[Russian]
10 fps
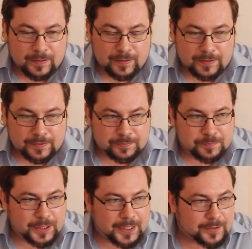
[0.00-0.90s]
А,
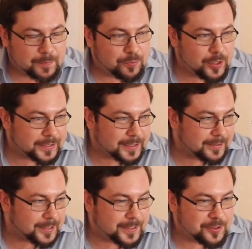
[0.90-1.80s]
какие-то более
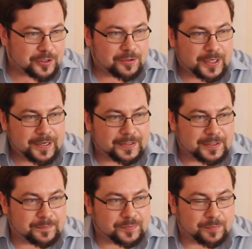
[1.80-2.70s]
такие логичные
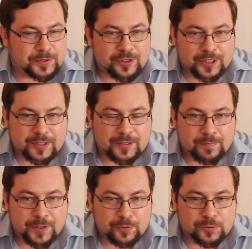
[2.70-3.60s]
варианты, там, тащить это на
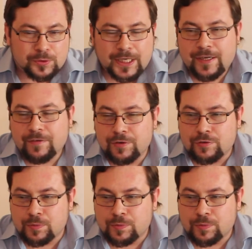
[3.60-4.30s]
природу, но ну, я не вижу.